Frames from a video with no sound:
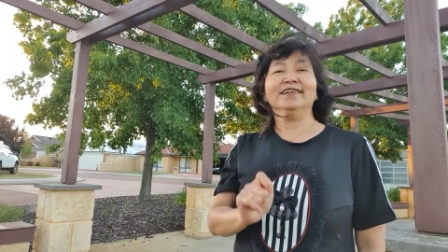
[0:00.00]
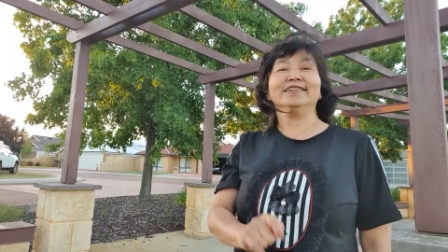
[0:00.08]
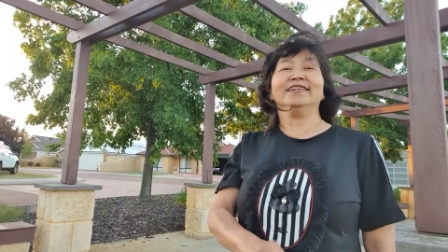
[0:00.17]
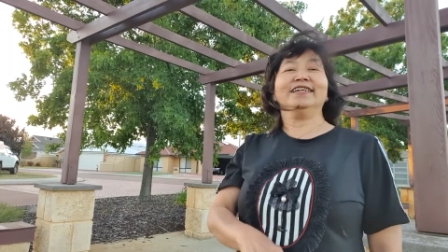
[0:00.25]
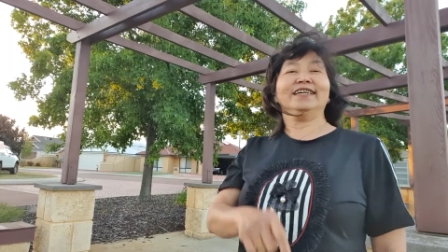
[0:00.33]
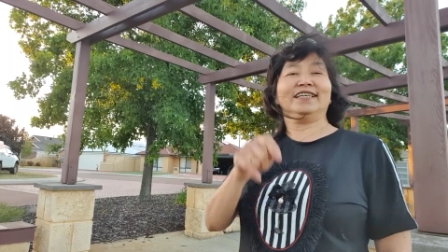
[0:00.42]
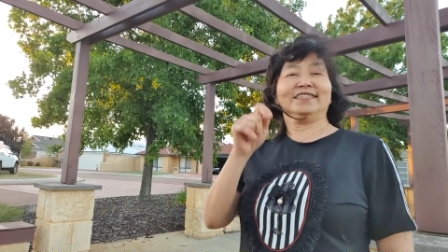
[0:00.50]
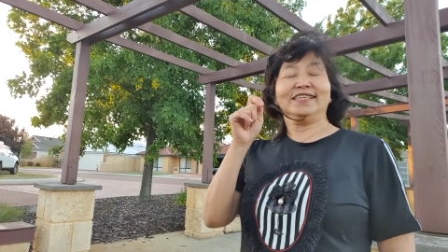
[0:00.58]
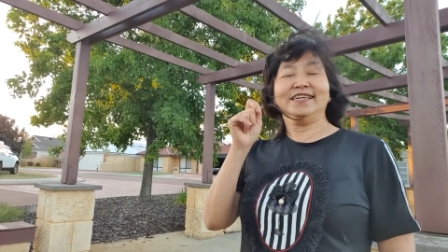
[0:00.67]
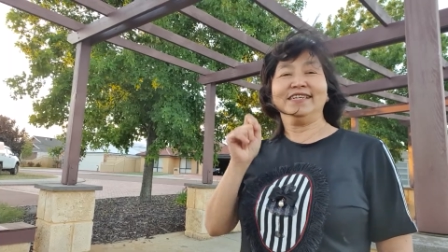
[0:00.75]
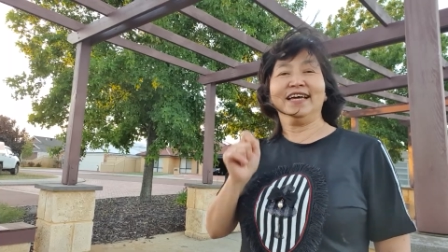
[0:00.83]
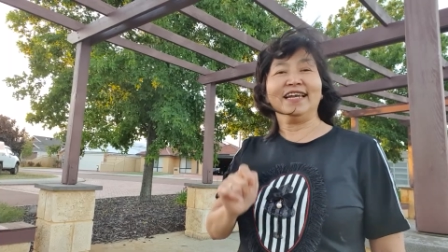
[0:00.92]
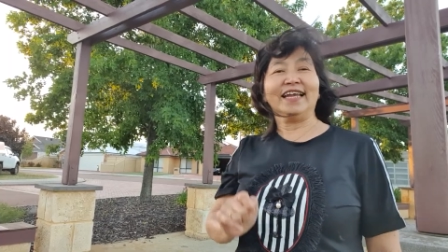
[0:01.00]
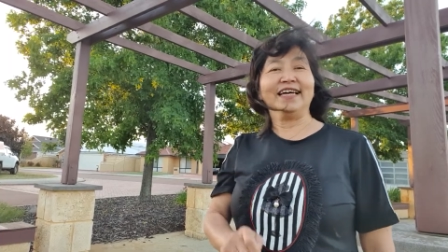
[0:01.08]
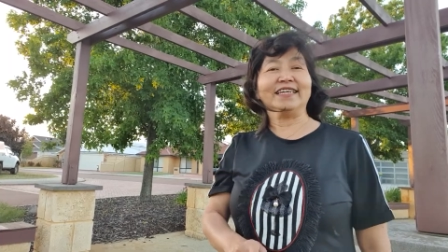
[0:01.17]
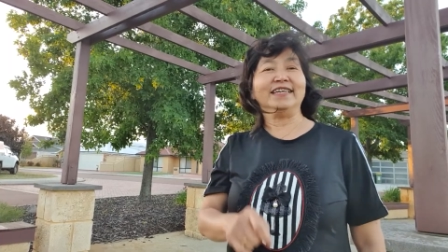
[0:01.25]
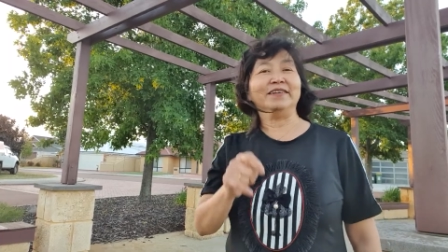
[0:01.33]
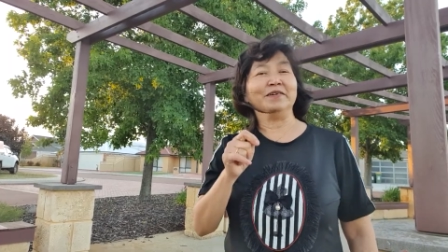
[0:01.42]
dia tidak
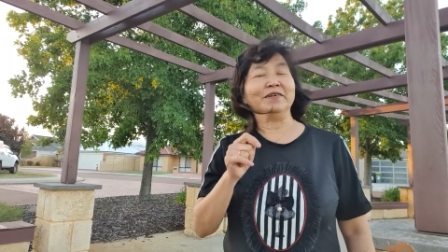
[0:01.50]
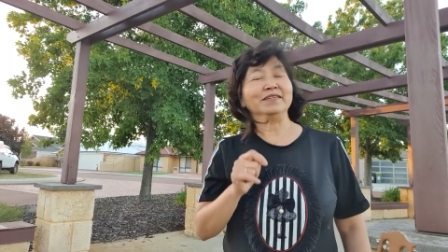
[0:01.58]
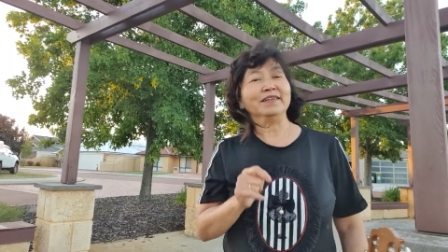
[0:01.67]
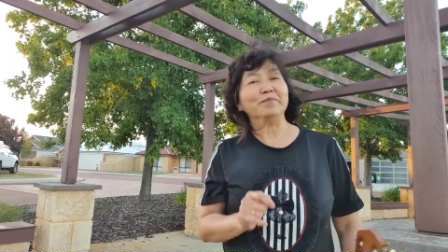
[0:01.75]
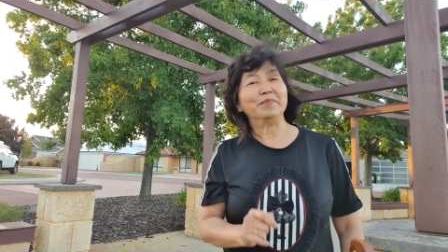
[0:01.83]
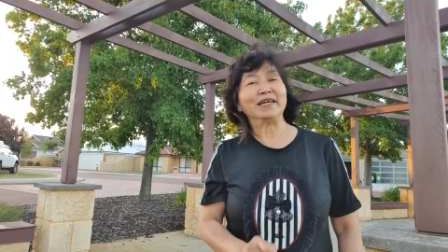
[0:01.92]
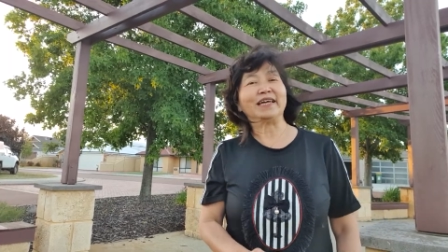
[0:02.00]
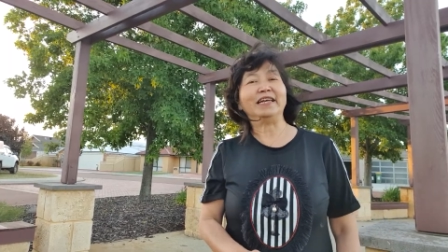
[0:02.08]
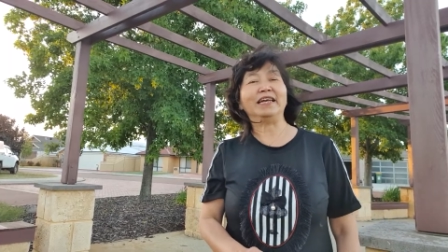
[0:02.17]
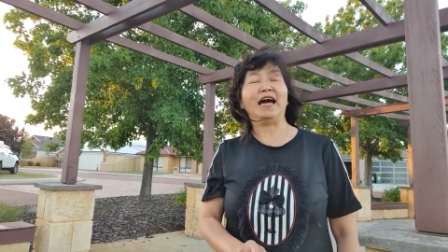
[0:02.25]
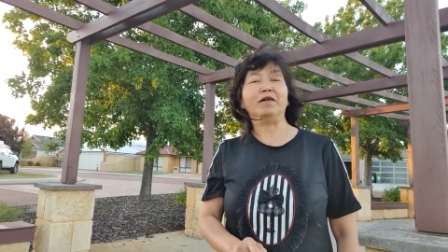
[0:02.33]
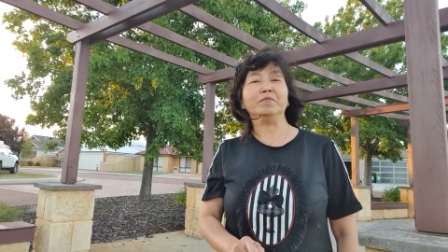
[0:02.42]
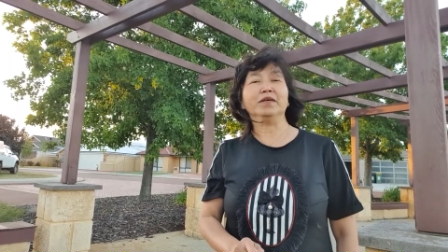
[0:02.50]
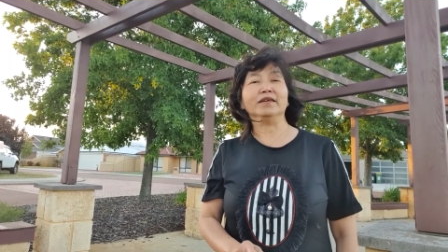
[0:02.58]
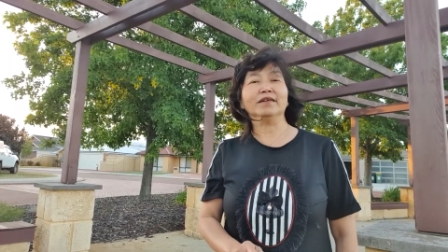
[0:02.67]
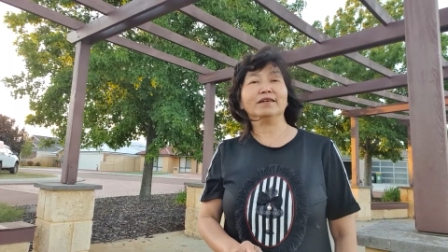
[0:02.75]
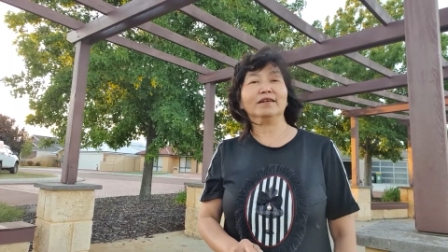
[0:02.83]
lagi pakai dami.